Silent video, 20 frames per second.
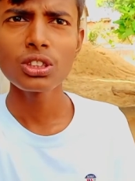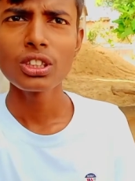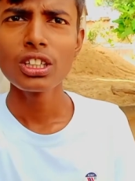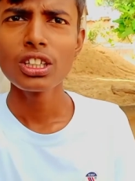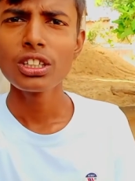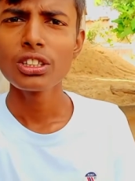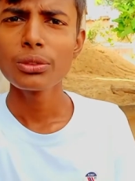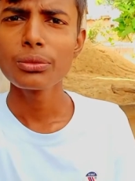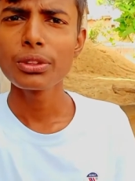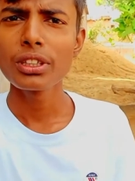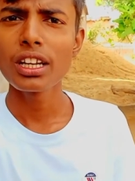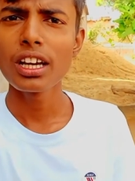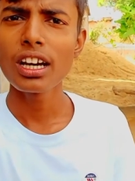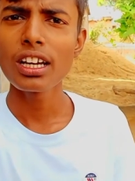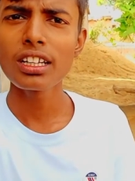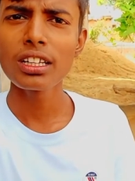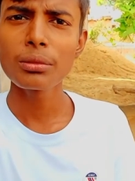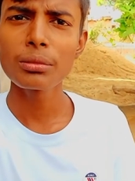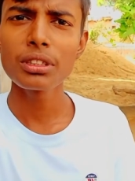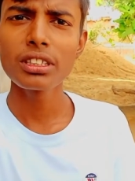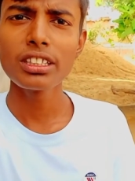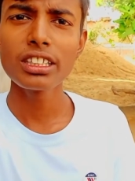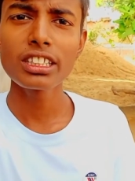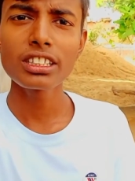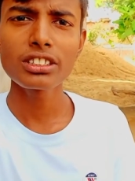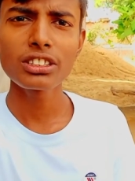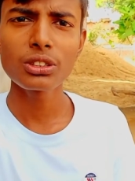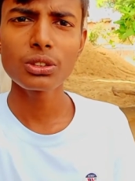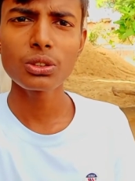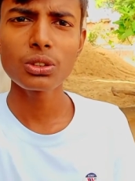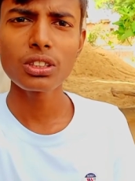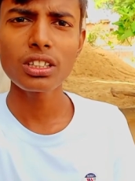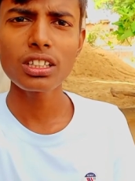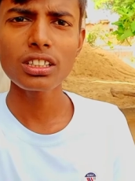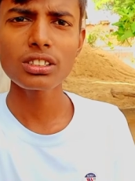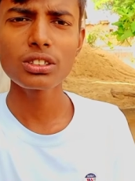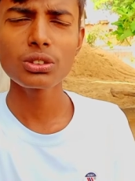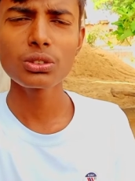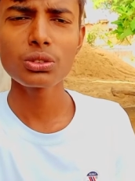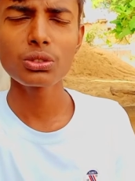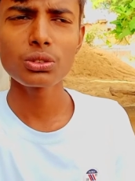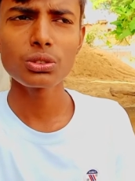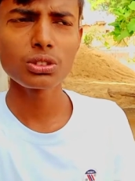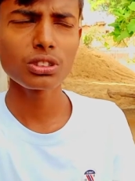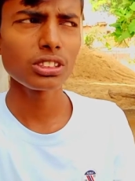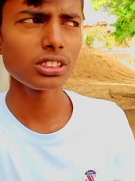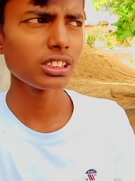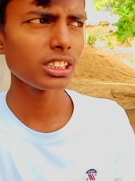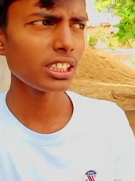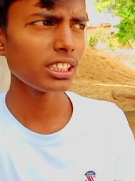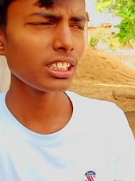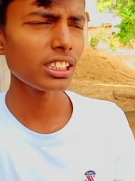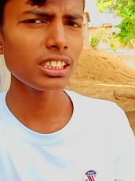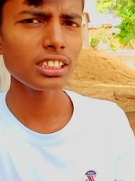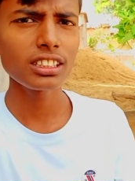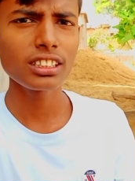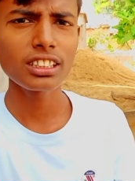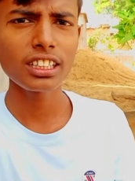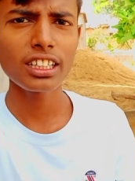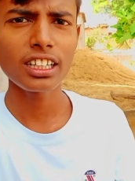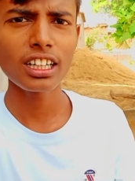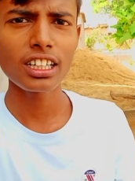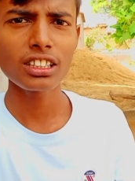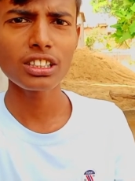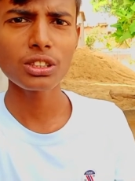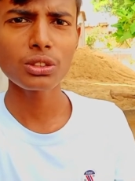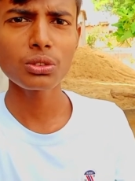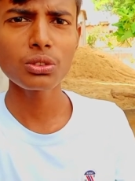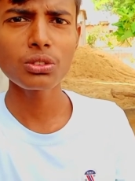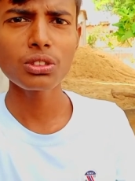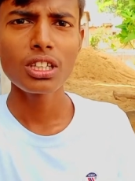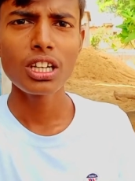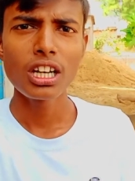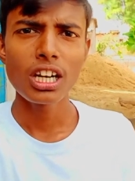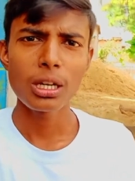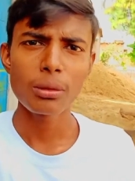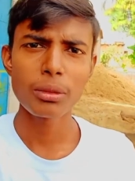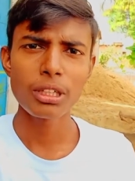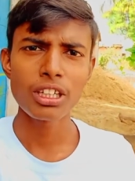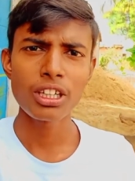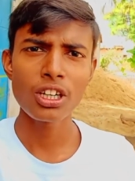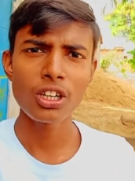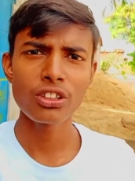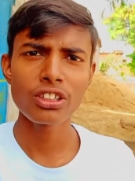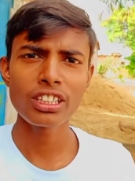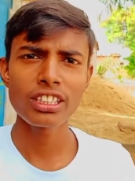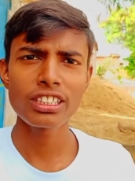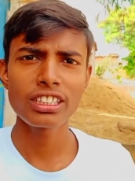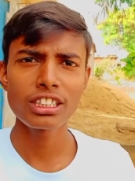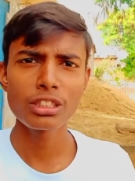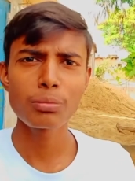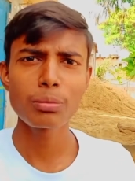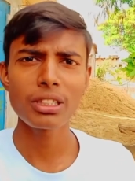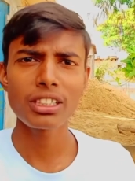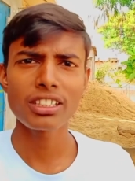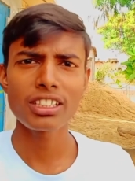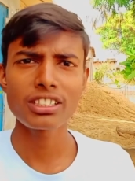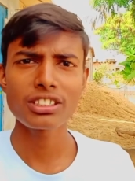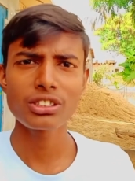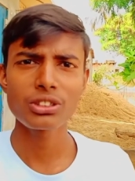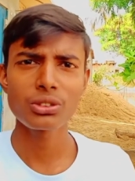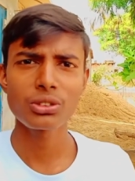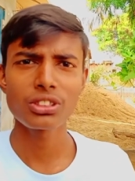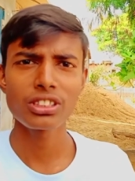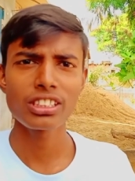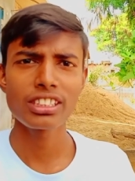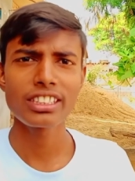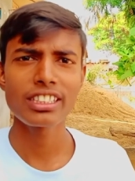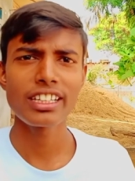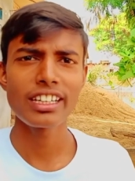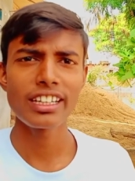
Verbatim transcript: फ़िलहाल अभी लेट से होगा तो चलिए दिखाता हूँ हमारा ऑर्डर किस प्रकार से होती है